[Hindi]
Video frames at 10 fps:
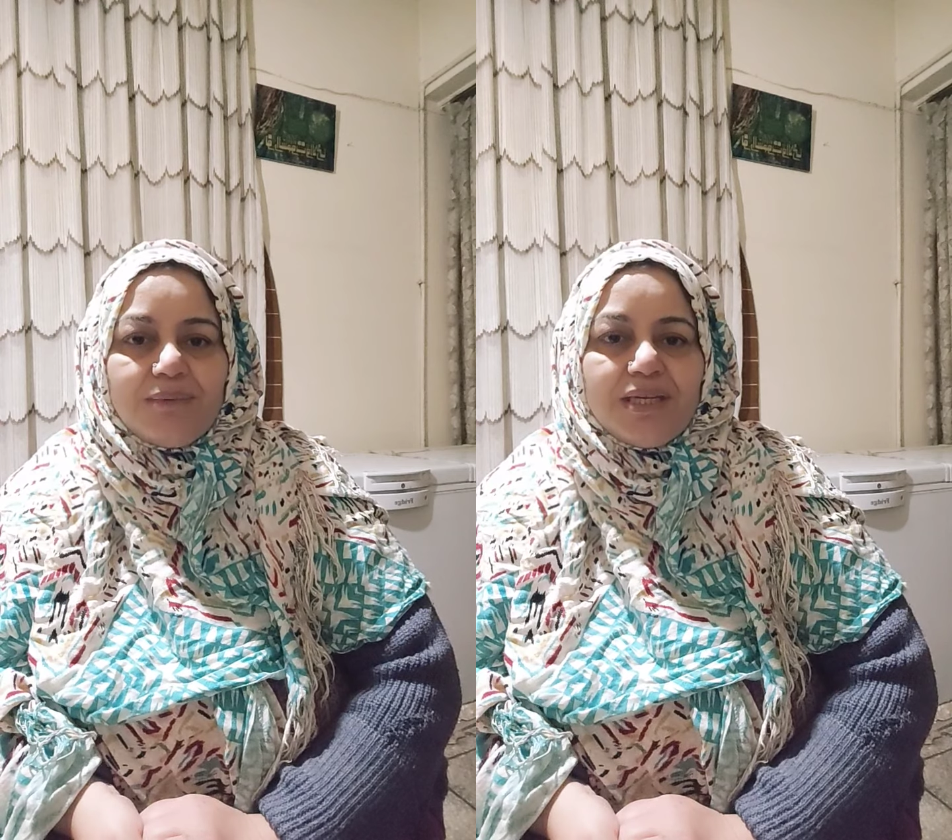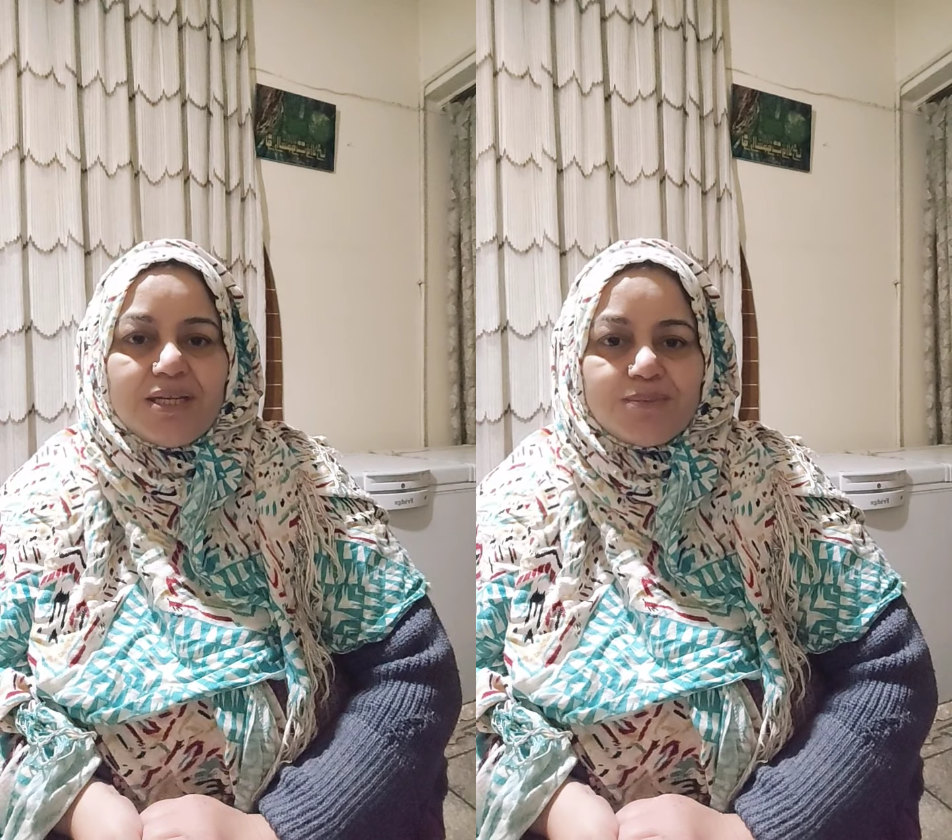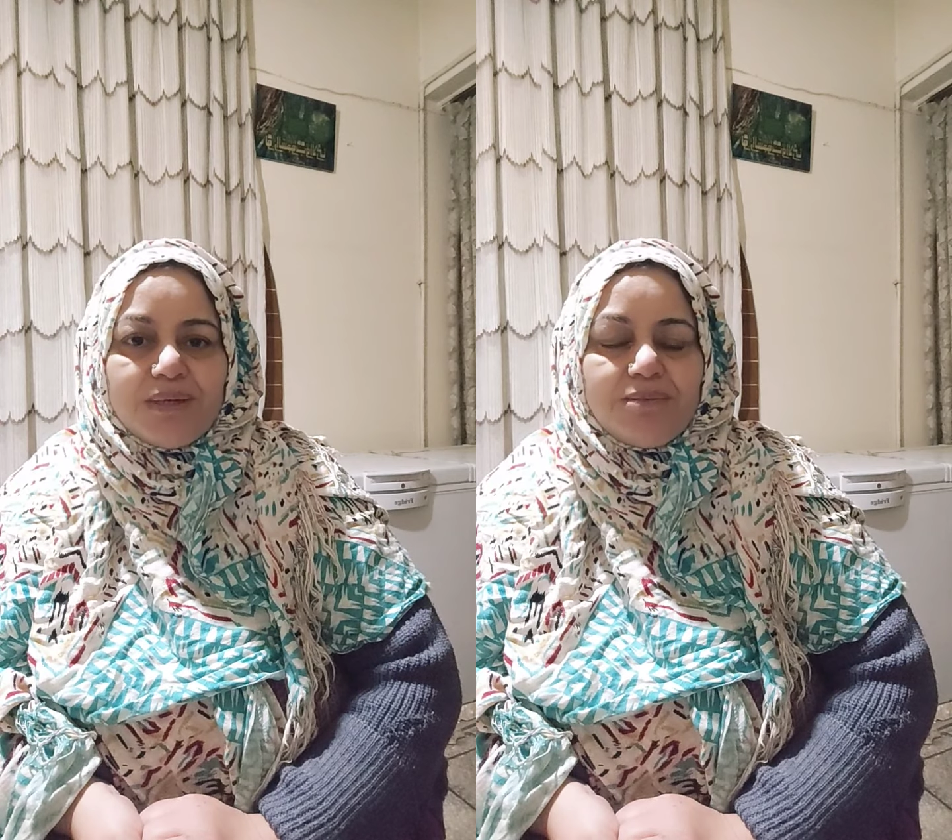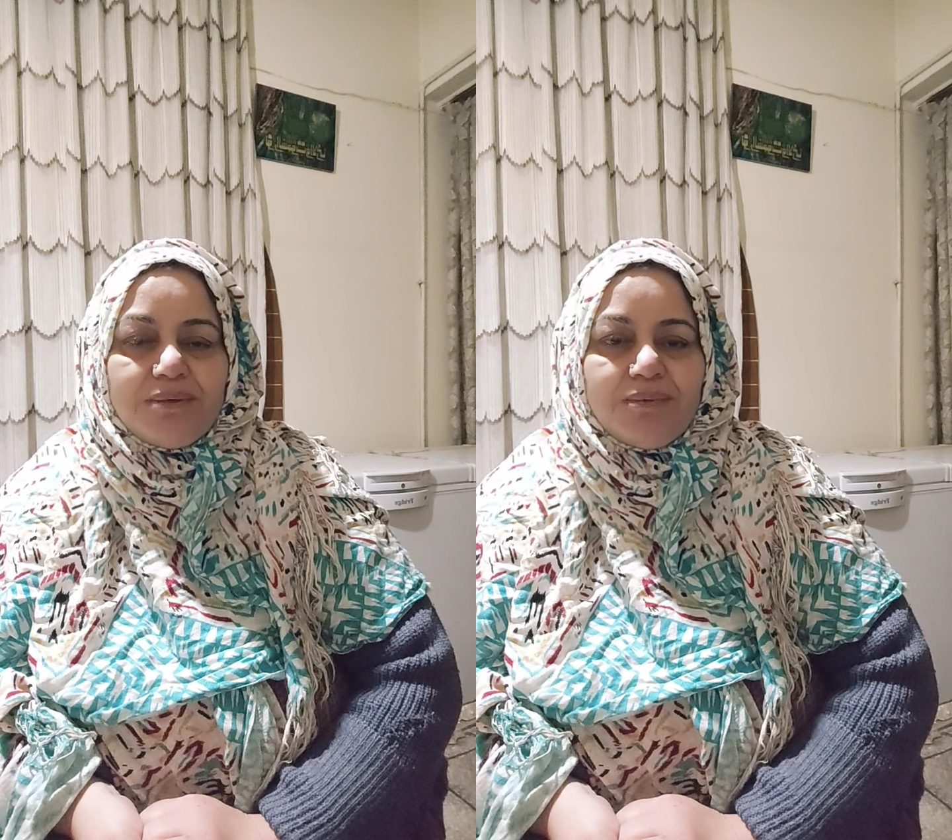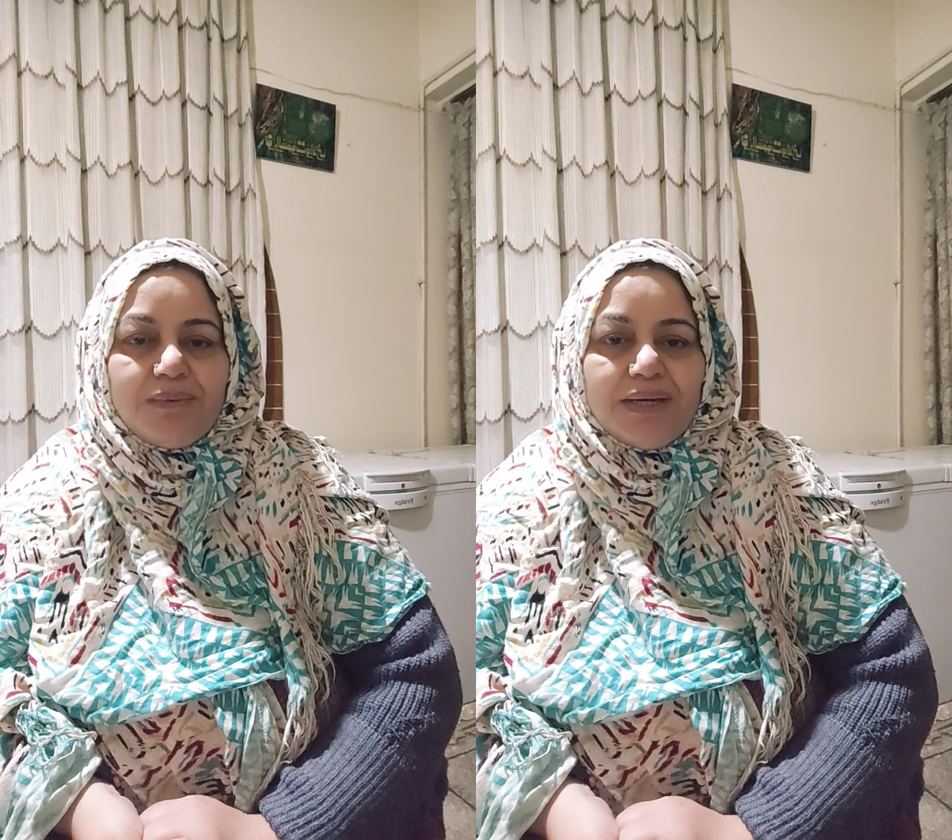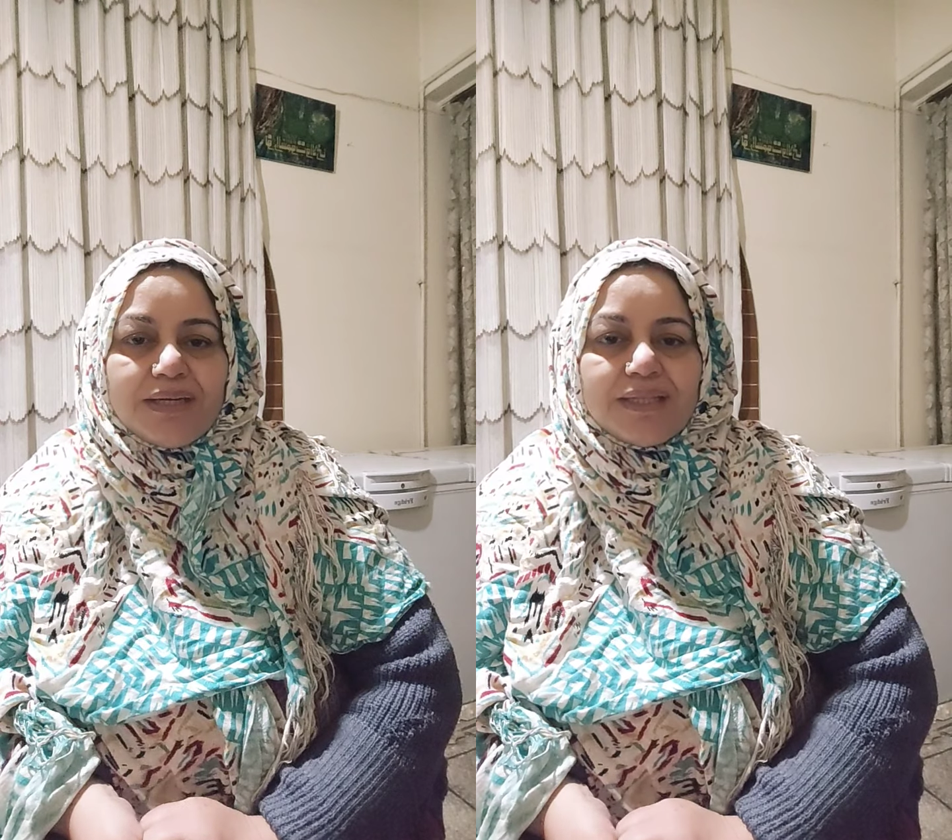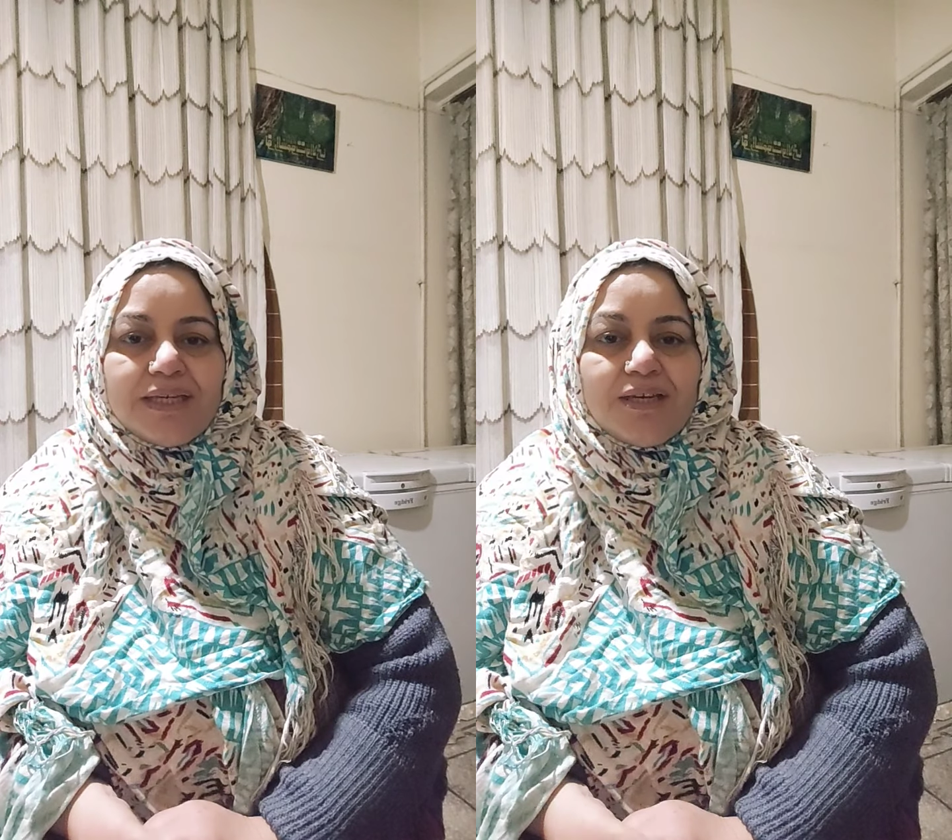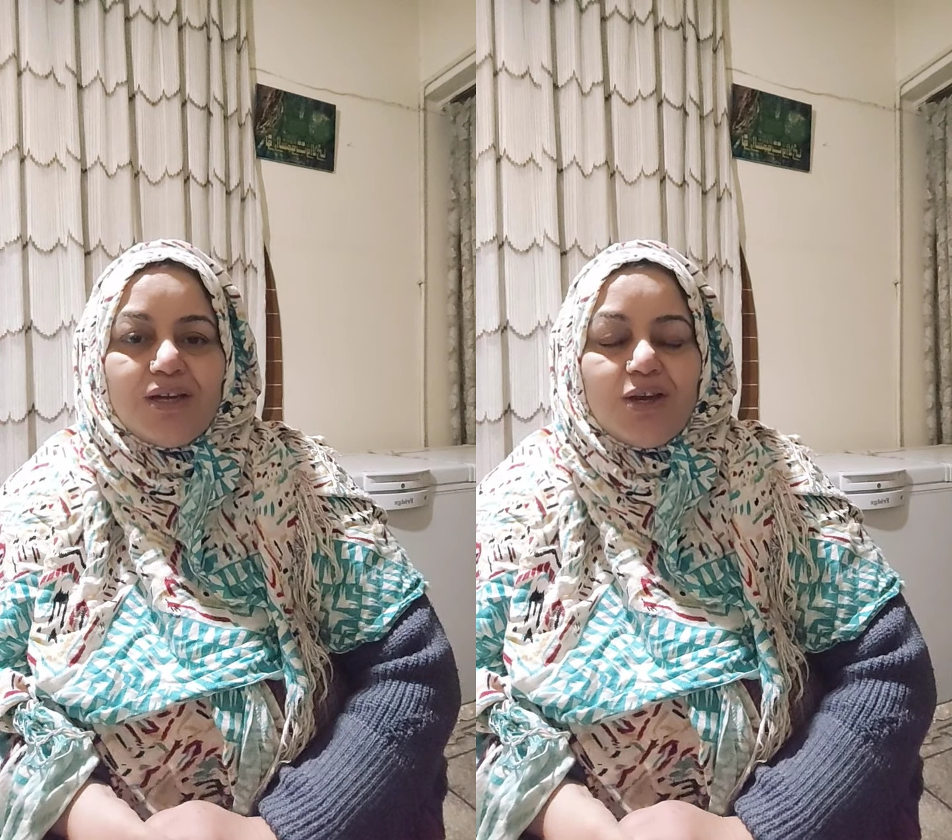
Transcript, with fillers: कि मेरे हस्बैंड भी बीमार थे